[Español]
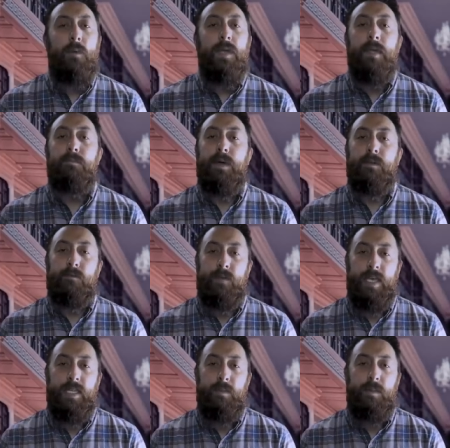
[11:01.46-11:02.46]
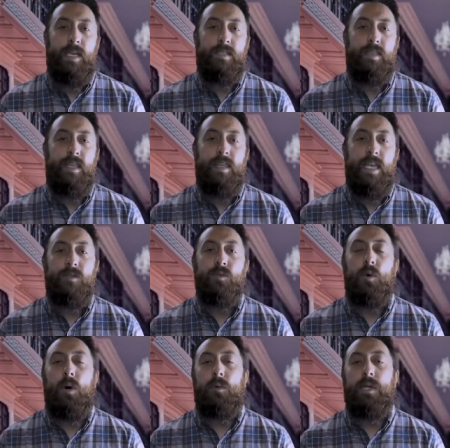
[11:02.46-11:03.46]
una vida imperfecta para extender
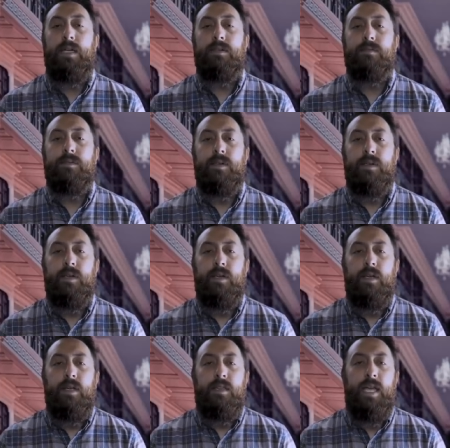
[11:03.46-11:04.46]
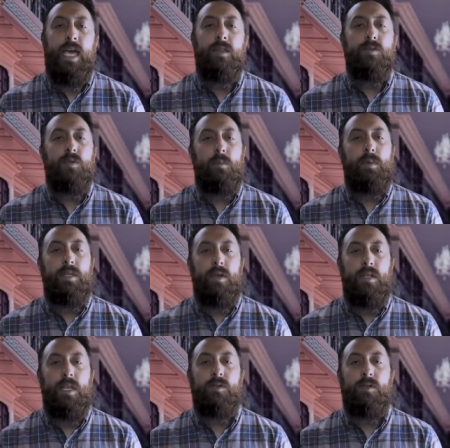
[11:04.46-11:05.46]
su obra? Déjanos tu
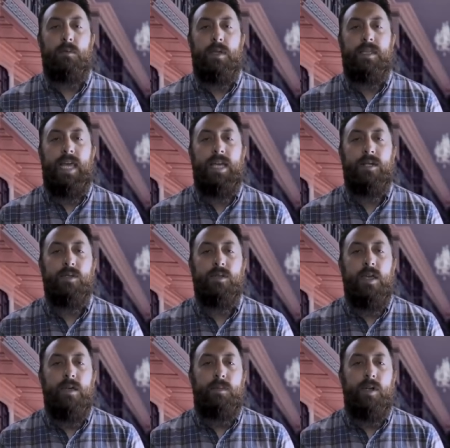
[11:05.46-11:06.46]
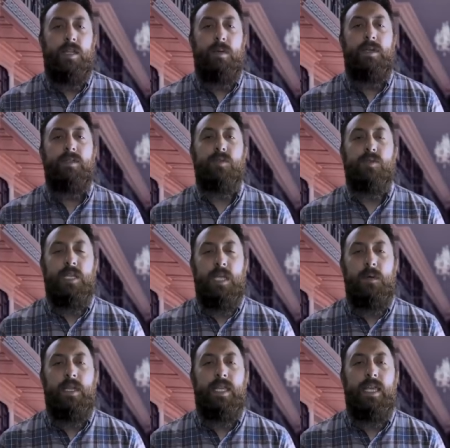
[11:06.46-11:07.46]
opinión en los comentarios, pero también
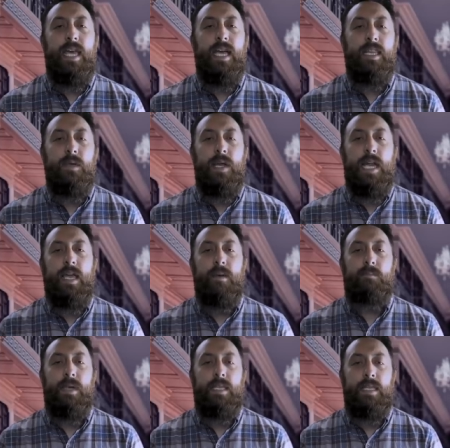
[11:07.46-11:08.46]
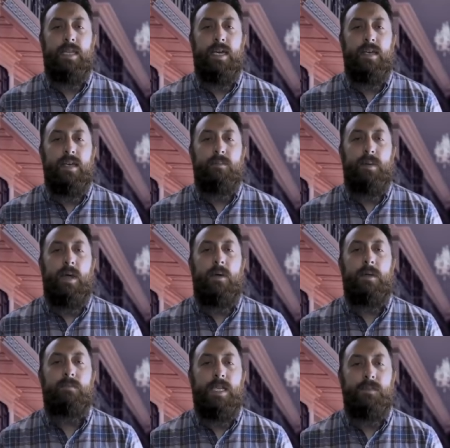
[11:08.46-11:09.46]
suscríbete y activa la campanita para
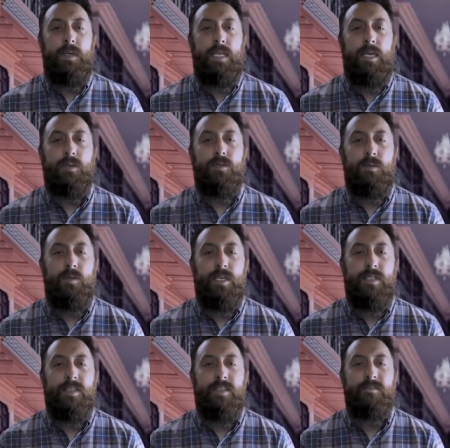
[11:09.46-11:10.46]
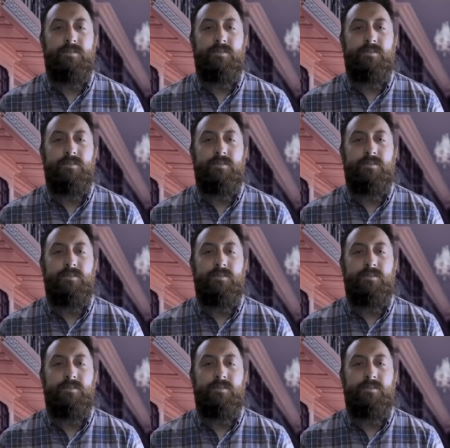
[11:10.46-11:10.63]
ver más videos como este.